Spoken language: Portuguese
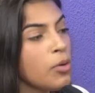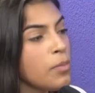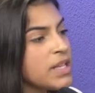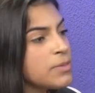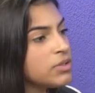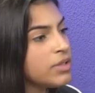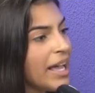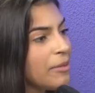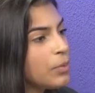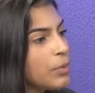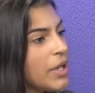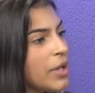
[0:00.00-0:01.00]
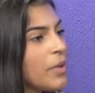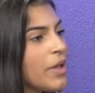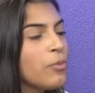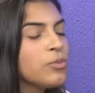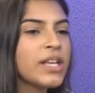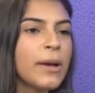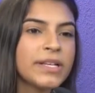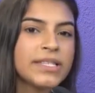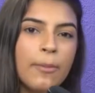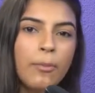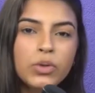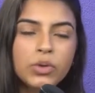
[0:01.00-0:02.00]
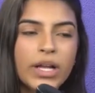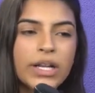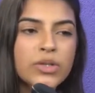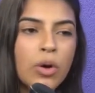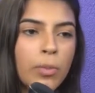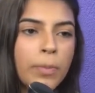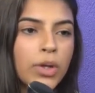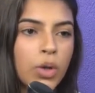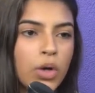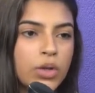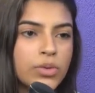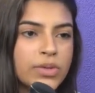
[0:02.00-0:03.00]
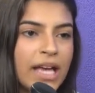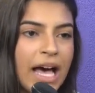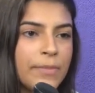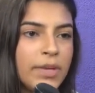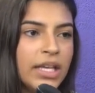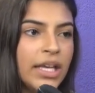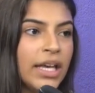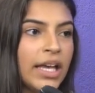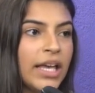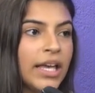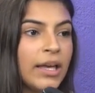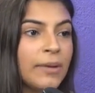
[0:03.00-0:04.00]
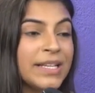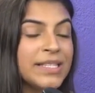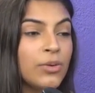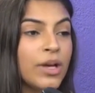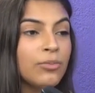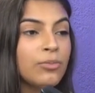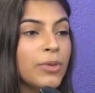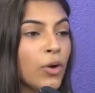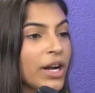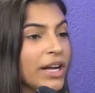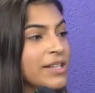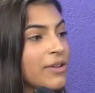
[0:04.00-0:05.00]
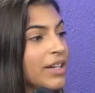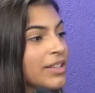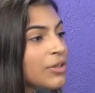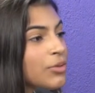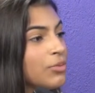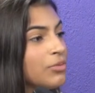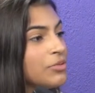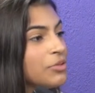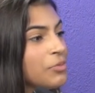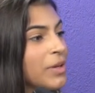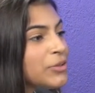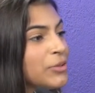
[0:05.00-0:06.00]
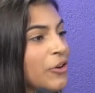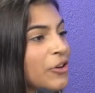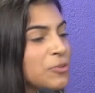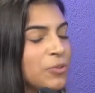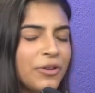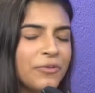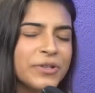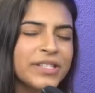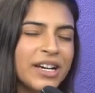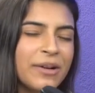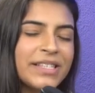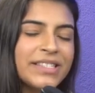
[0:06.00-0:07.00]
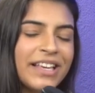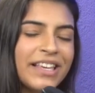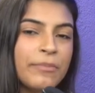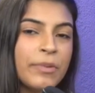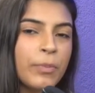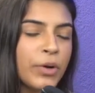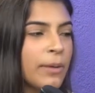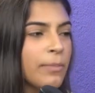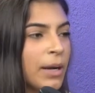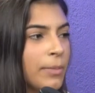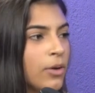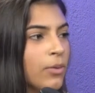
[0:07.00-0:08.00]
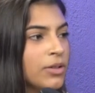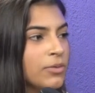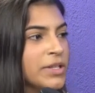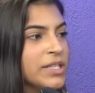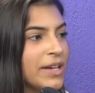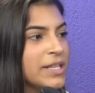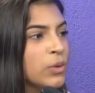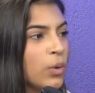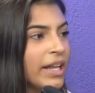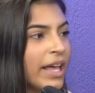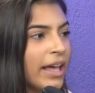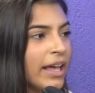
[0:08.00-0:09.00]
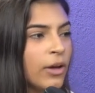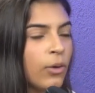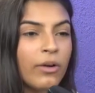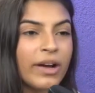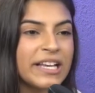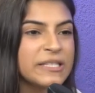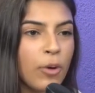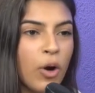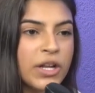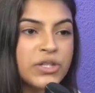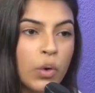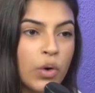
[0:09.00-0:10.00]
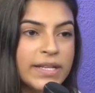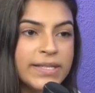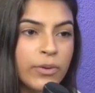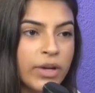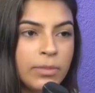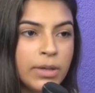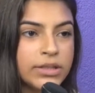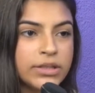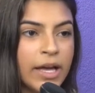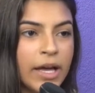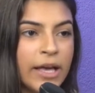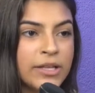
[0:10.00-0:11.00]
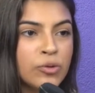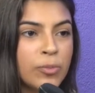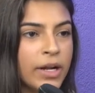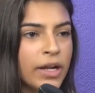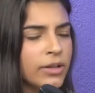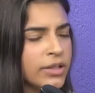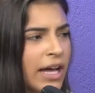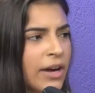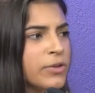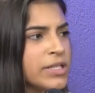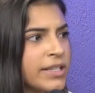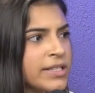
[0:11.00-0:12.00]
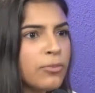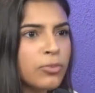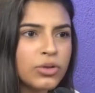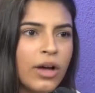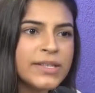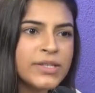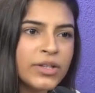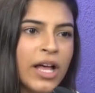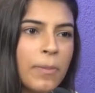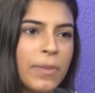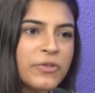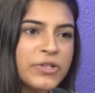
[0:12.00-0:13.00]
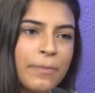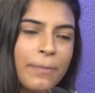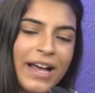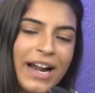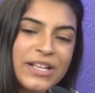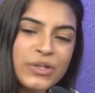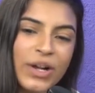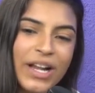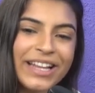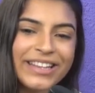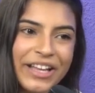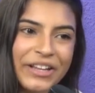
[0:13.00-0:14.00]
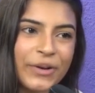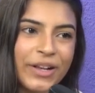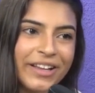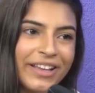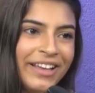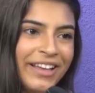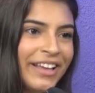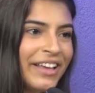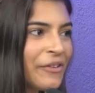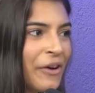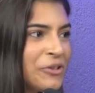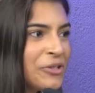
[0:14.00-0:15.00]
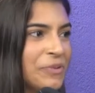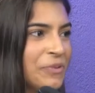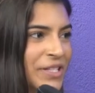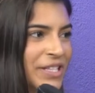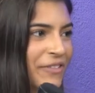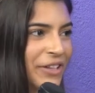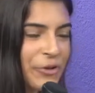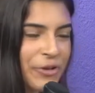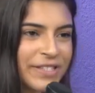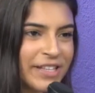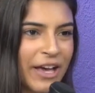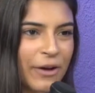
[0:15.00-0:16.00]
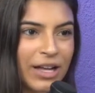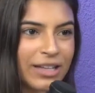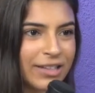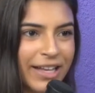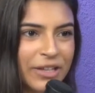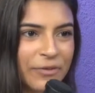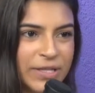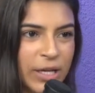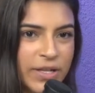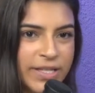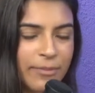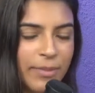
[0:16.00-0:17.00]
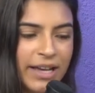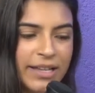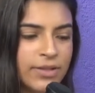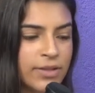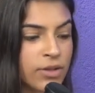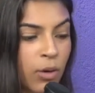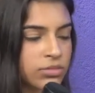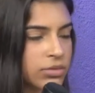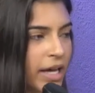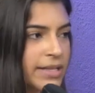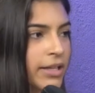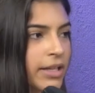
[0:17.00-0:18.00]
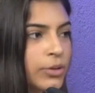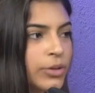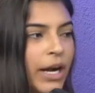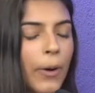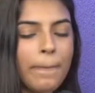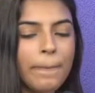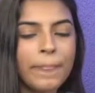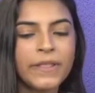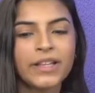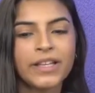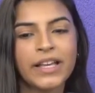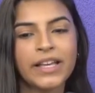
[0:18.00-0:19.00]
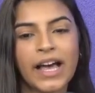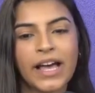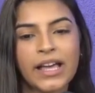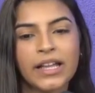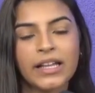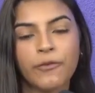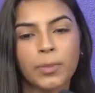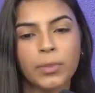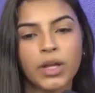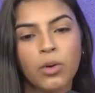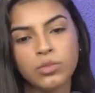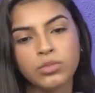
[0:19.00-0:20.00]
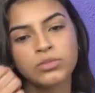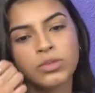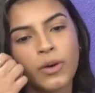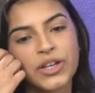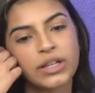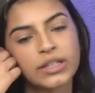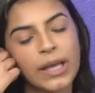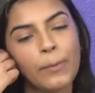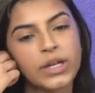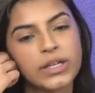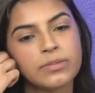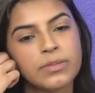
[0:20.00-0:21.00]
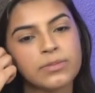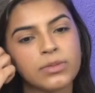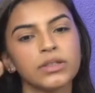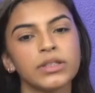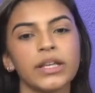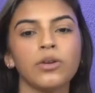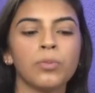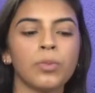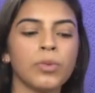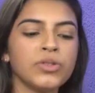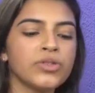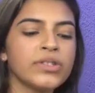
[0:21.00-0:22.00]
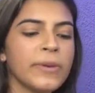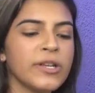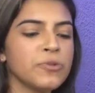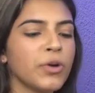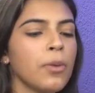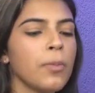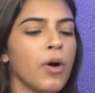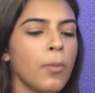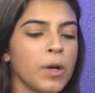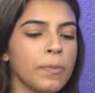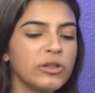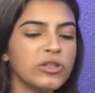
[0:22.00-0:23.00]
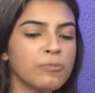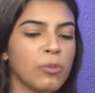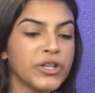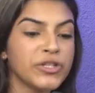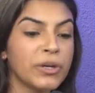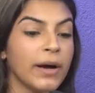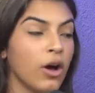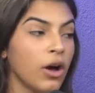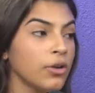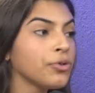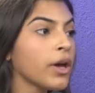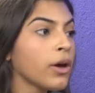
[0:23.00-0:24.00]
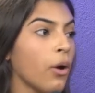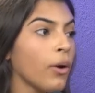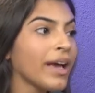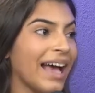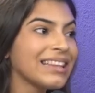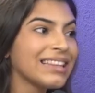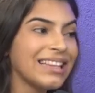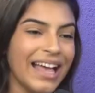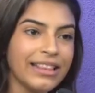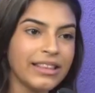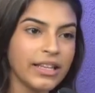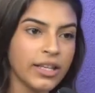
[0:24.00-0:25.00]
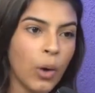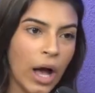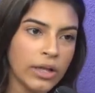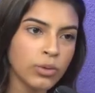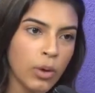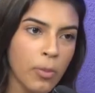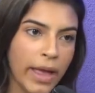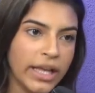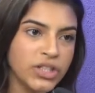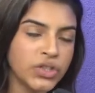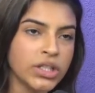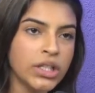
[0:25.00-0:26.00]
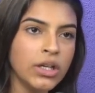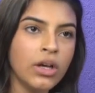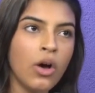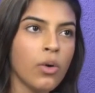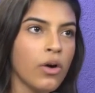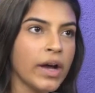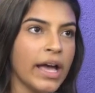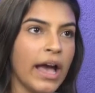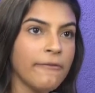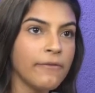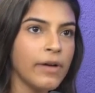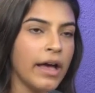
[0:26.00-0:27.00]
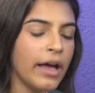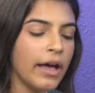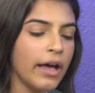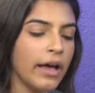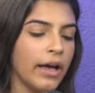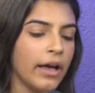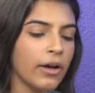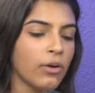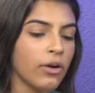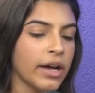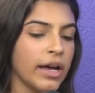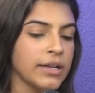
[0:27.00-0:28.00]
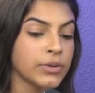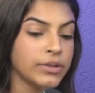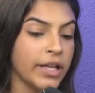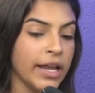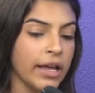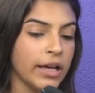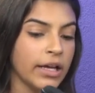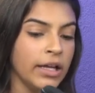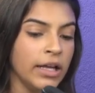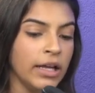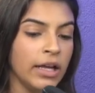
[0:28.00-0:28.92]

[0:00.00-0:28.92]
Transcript: Então, ao mesmo tempo, eu, eu sei apreciar muito eles como piloto, sabe? E, mas eu, eu, meu coração ainda não, não, mandou, tipo, não, você ama essa equipe, porque para mim, quando você vai escolher, em qualquer esporte, é o coração que manda. É, é super. Cara, você tem que ser muito racional para você parar e escolher a dedo ali qual time você vai torcer, qual atleta você gosta mais. Isso acontece, é natural. E aí, na Fórmula 1, eu acho que até por isso mesmo que eu tenho. Justamente porque o meu amor pelo esporte é maior do que qualquer atleta atualmente, ou qualquer, é, qualquer escuderia,